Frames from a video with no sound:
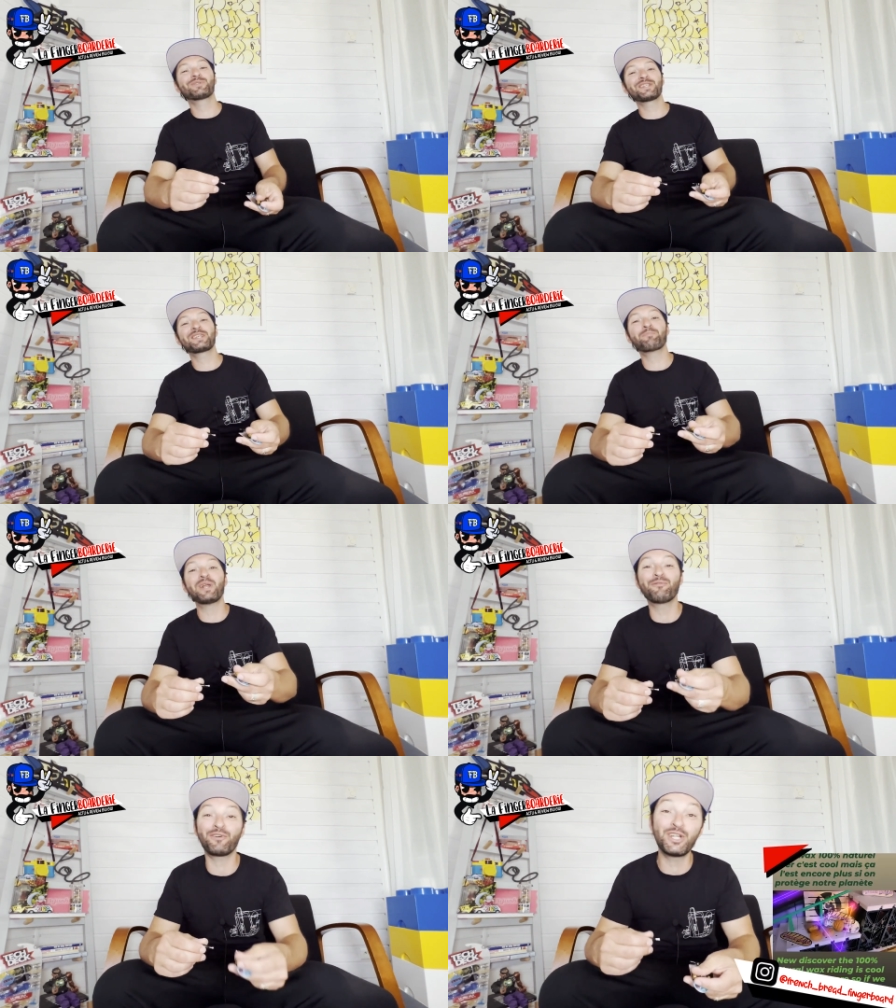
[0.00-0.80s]
que ça
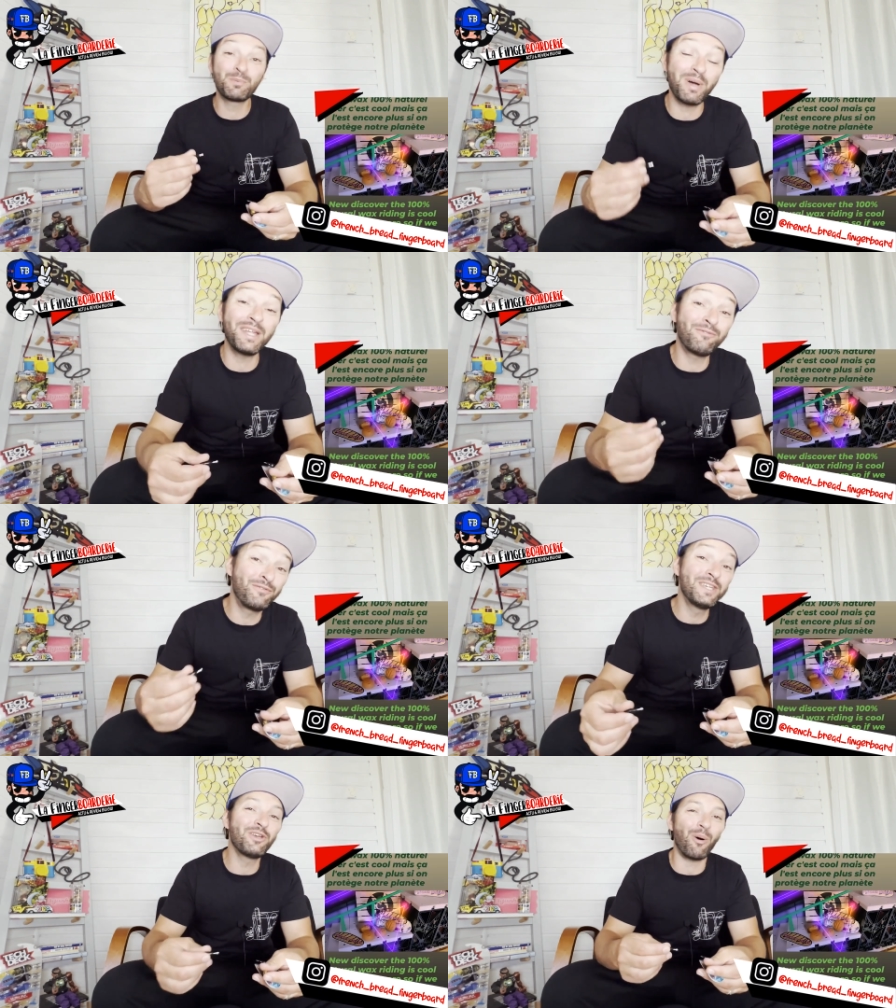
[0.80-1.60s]
s'appelle French Bread
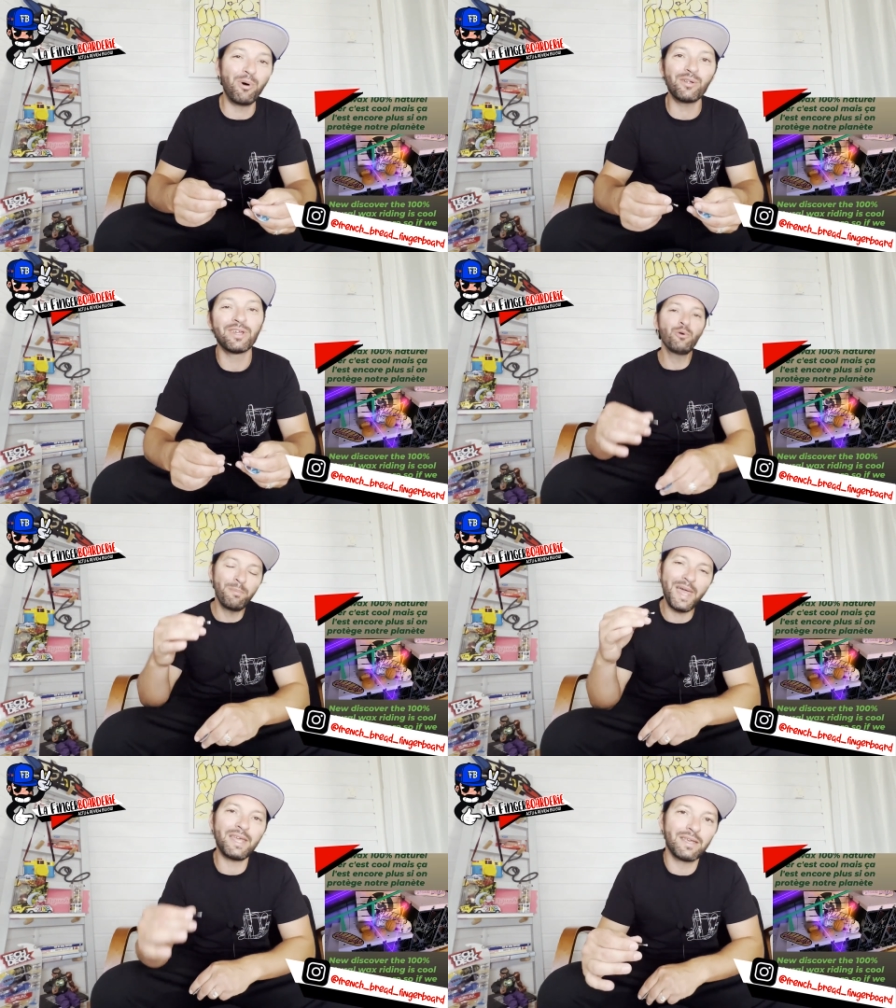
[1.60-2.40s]
Fingerboard. Le
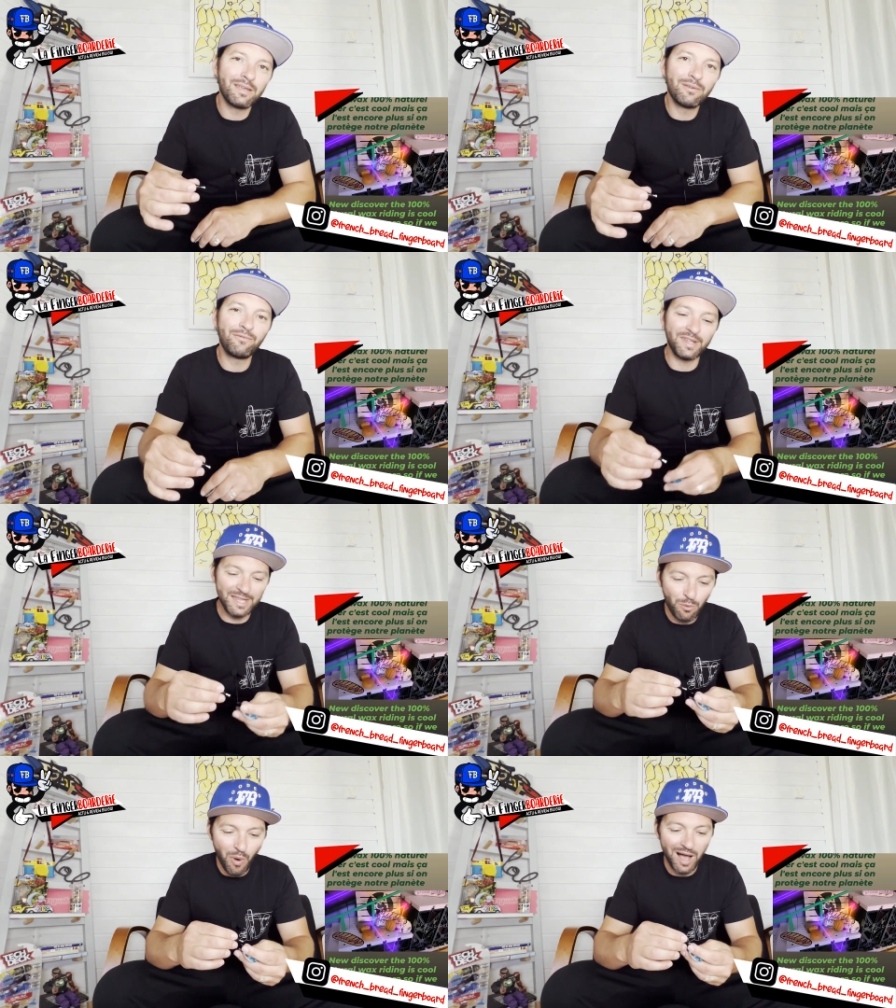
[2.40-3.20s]
mec fait
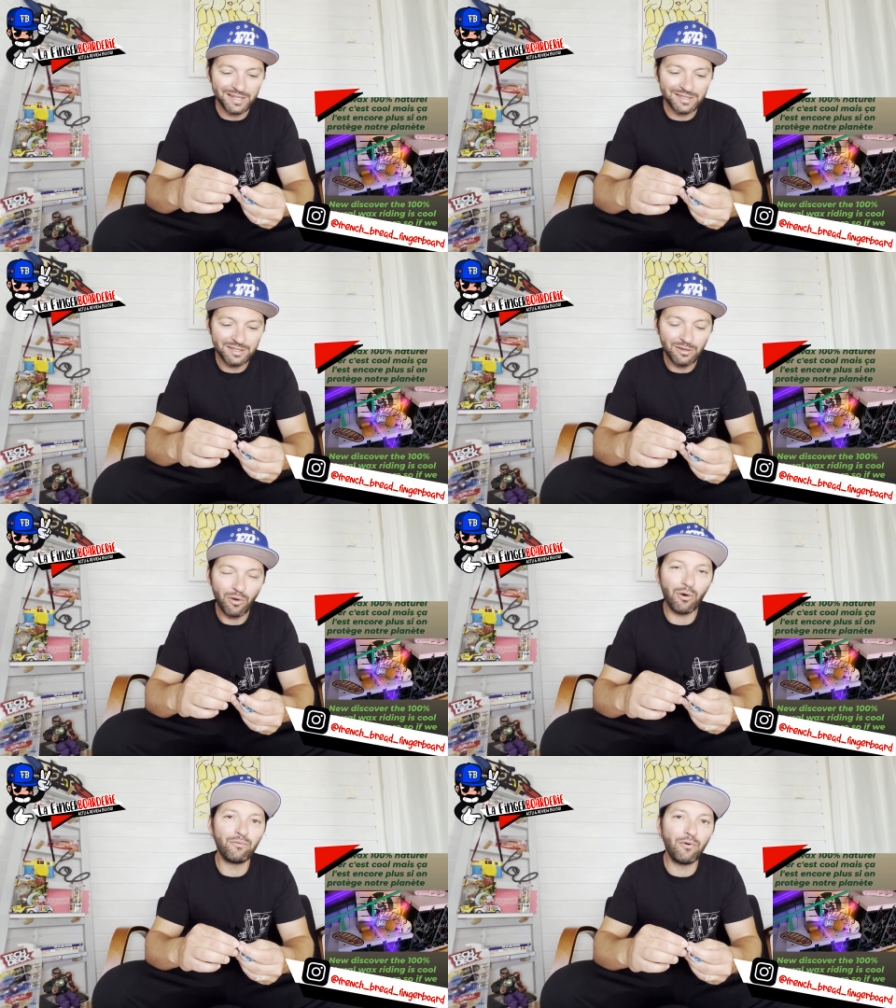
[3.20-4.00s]
des wax
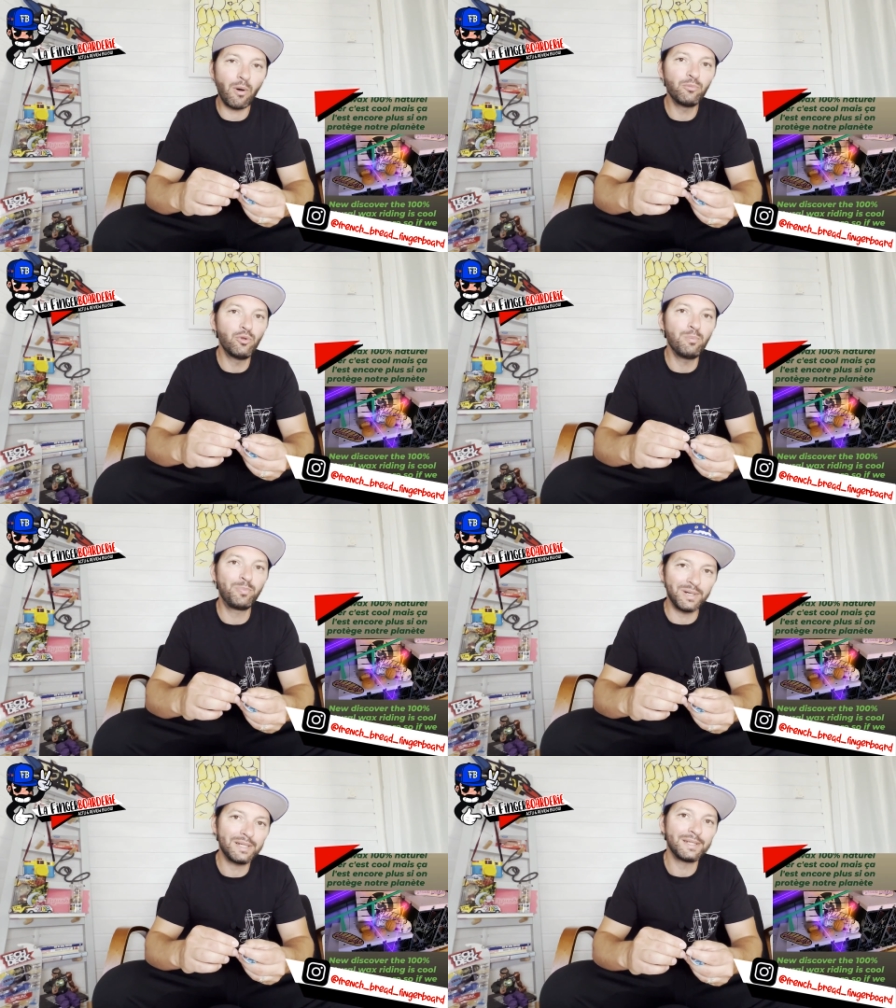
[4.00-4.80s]
en forme de
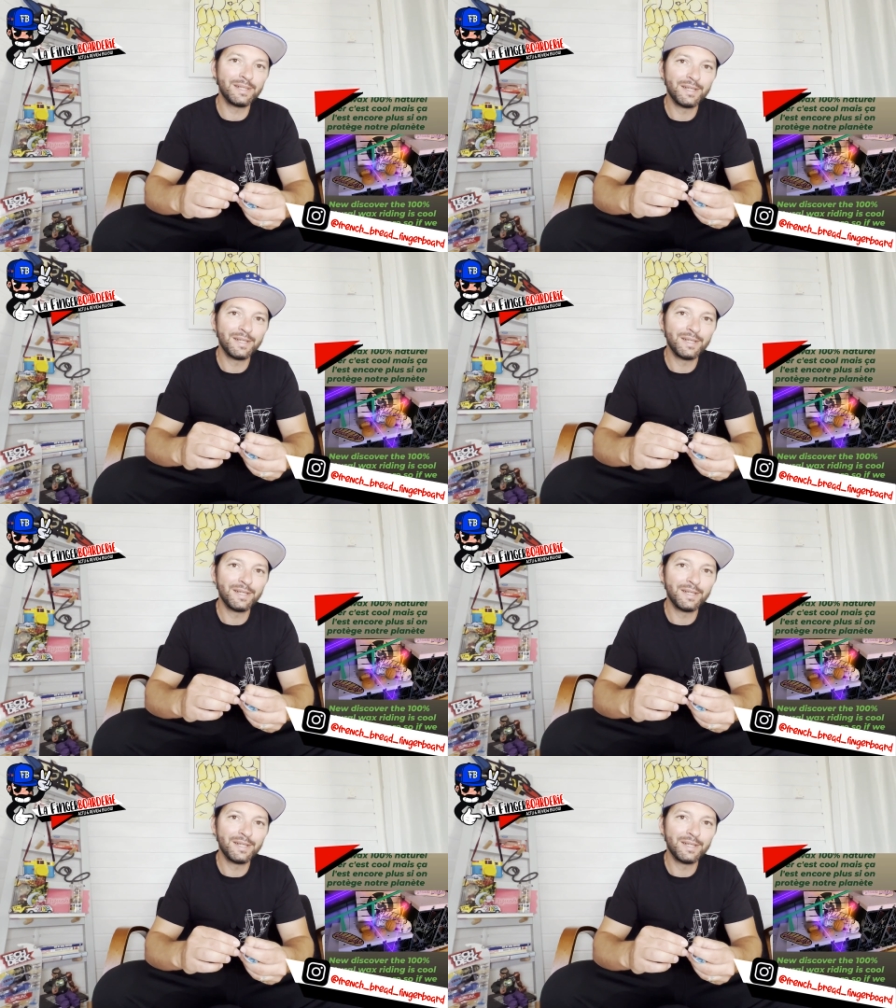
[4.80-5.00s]
pain.